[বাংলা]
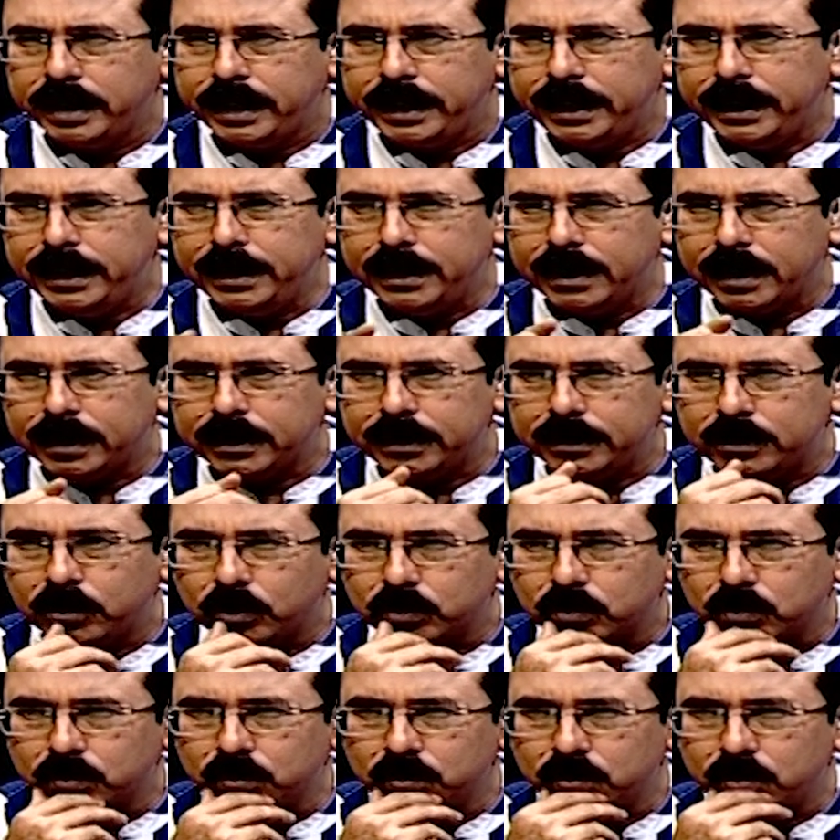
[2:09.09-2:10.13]
ইডি নাকি
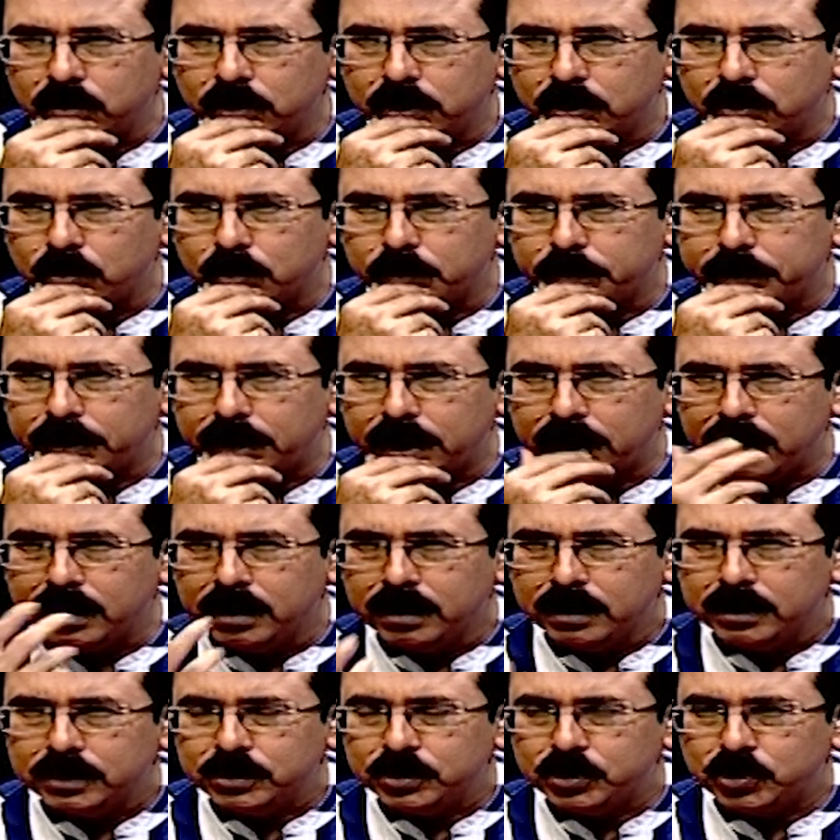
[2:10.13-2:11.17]
তদন্তই করবে না
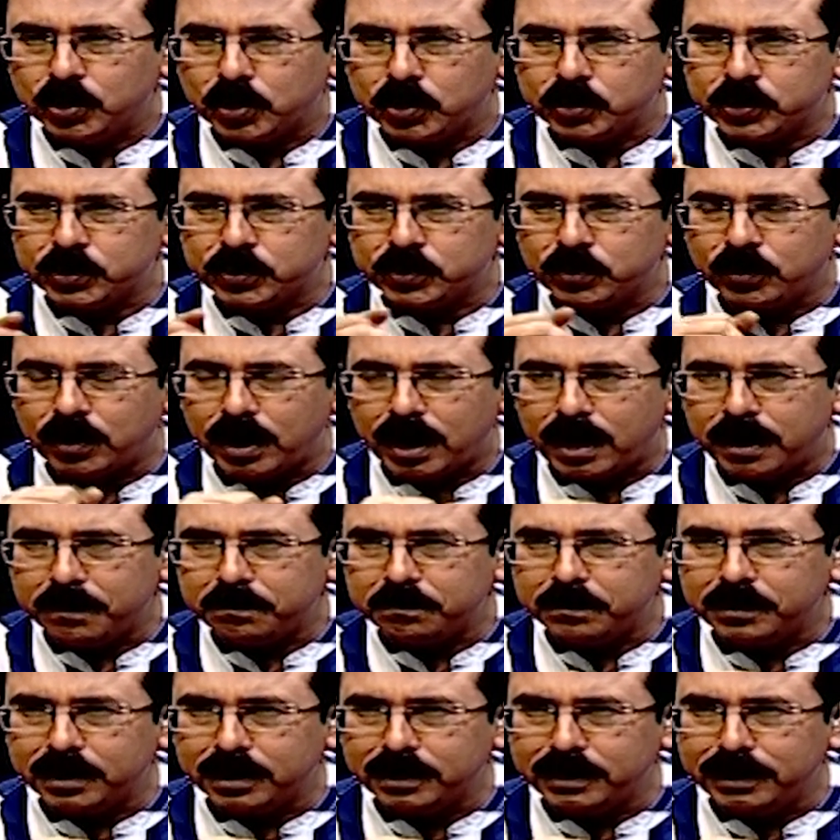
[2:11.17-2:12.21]
যশ তো
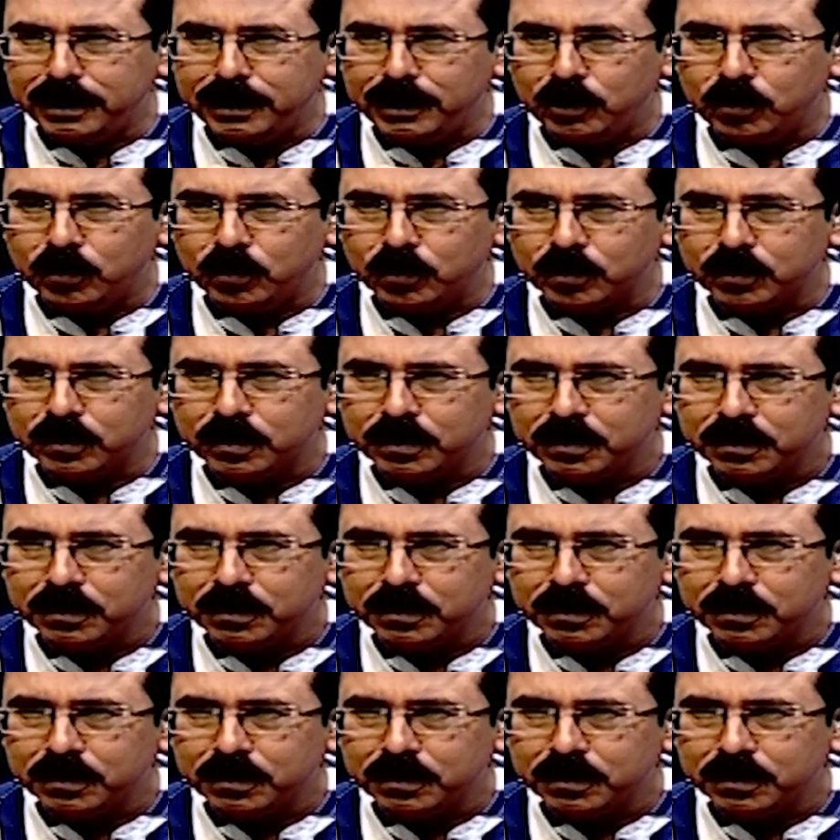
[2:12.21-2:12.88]
আপনাদেরই লোক